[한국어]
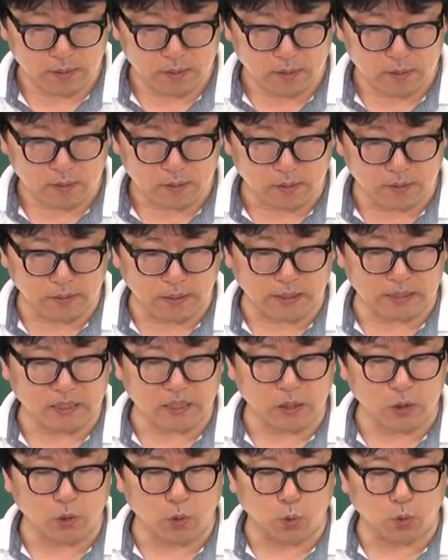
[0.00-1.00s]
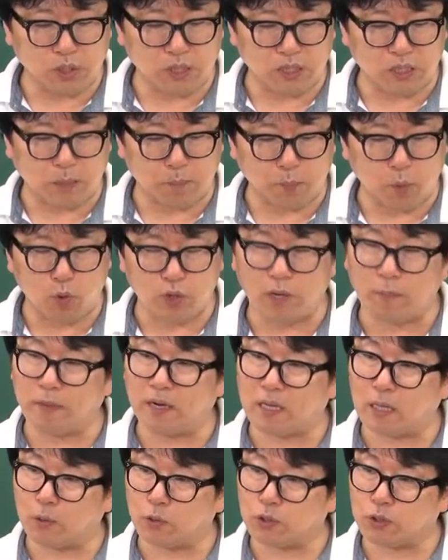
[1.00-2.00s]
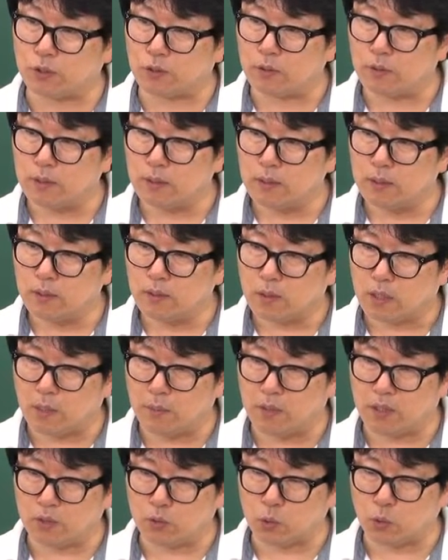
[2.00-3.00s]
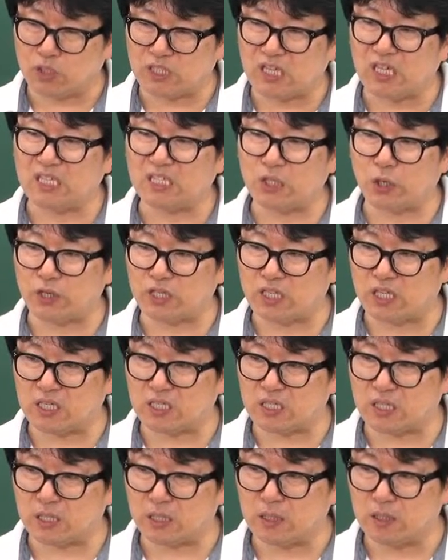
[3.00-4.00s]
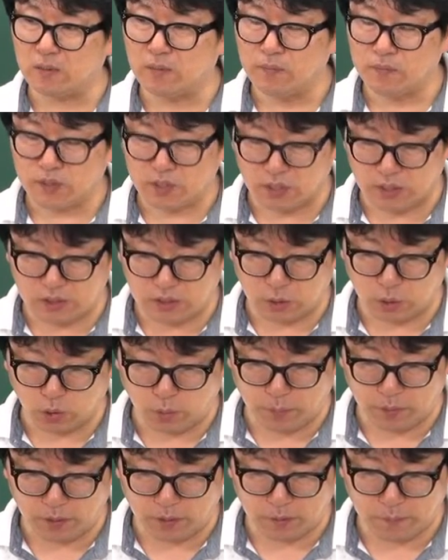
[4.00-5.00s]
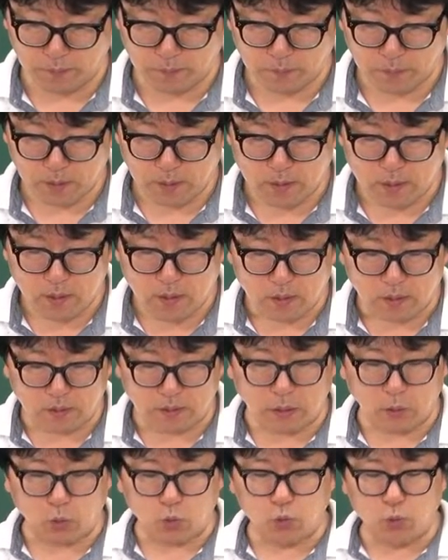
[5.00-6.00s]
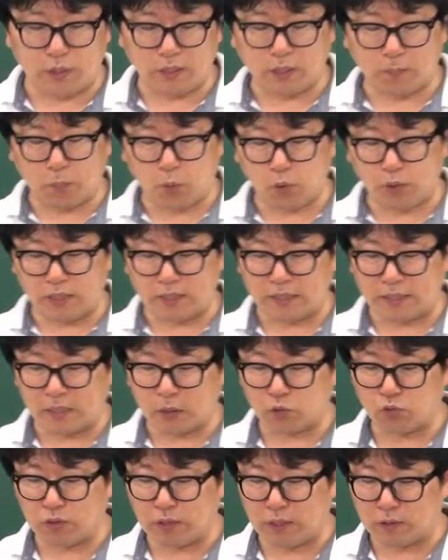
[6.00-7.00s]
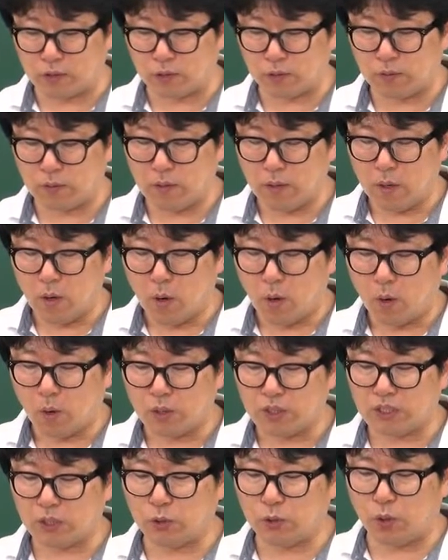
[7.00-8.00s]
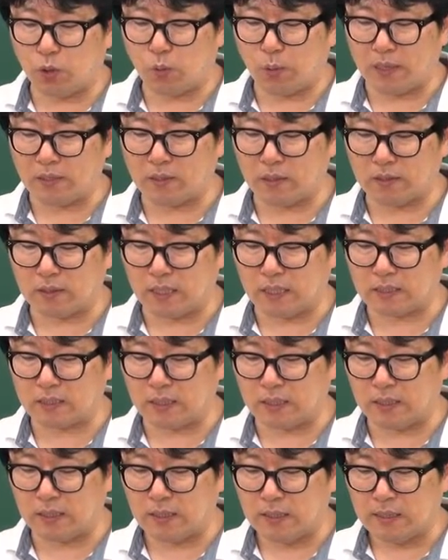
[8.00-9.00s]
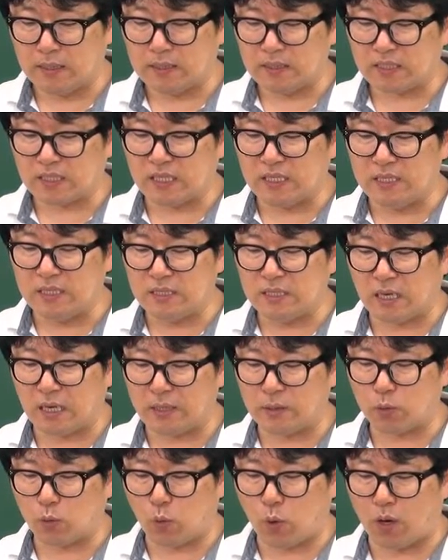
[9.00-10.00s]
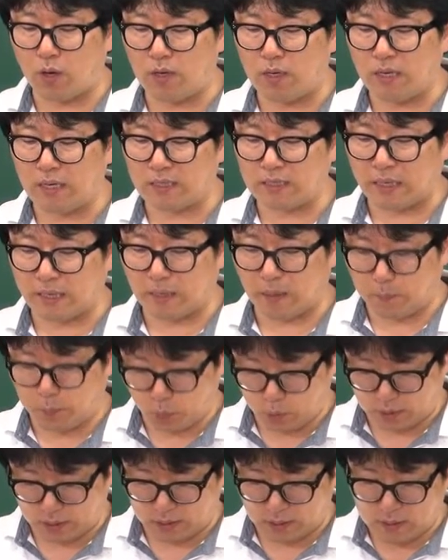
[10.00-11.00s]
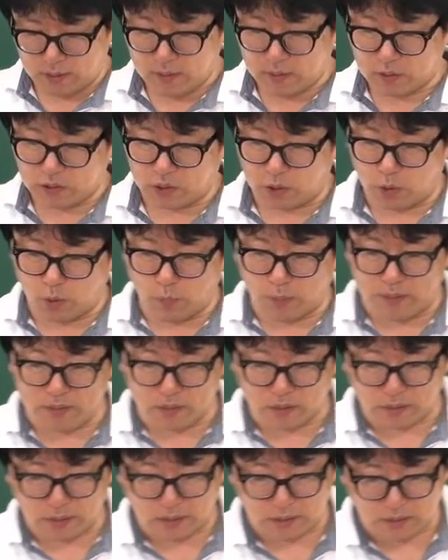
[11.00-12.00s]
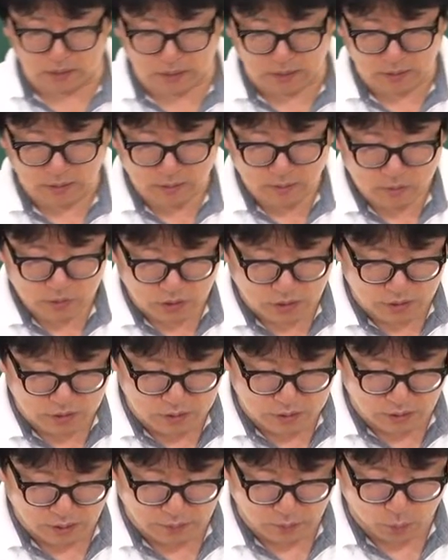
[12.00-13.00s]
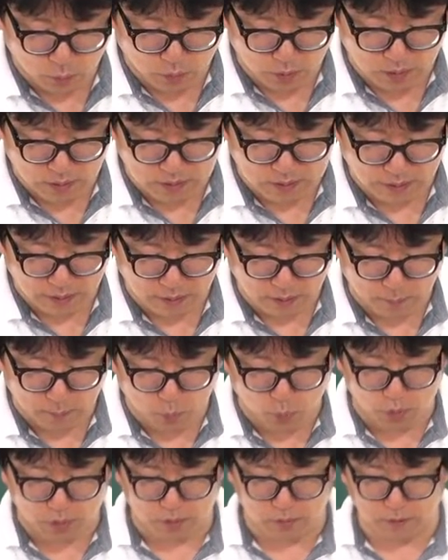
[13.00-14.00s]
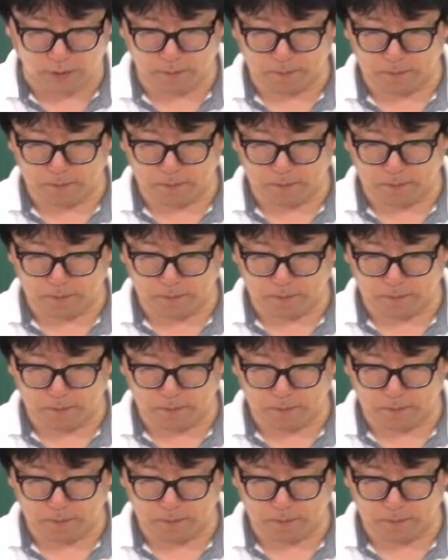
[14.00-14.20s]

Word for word: 그런데 시효 이익의 폭이란 말이 나오죠? 그러면 그건 또 즉시요. 즉시. 즉시 소멸해요. 그런데 누구한테 포기하냐 이게 중요하죠? 시효 완성 당시 진정한 권리자에게 포기해. 시효 완성 당시 진정한 권리자에게 포기를 해.